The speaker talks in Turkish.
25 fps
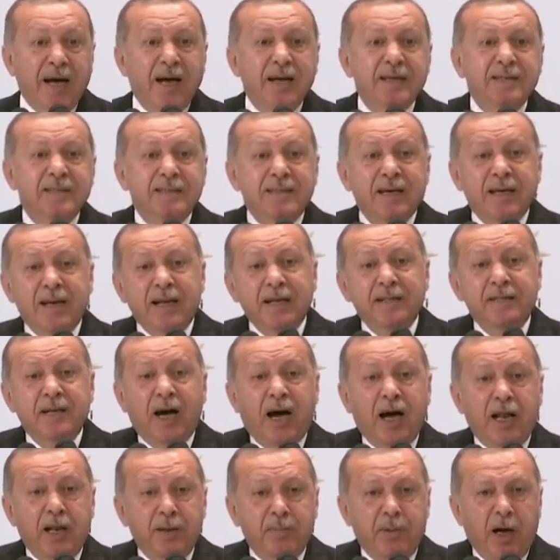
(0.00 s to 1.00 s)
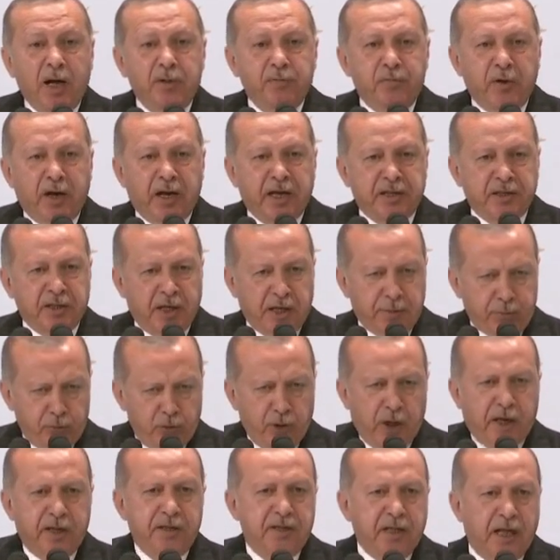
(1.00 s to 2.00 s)
Dağ sana talimat
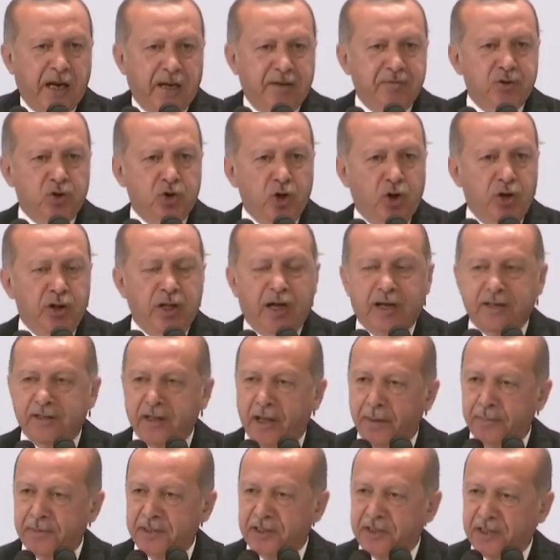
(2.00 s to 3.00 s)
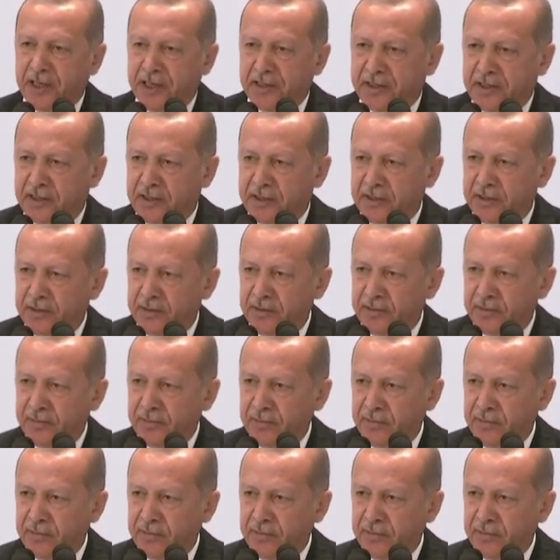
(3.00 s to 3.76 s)
verecek. Bunları televizyonlarda hep izledik.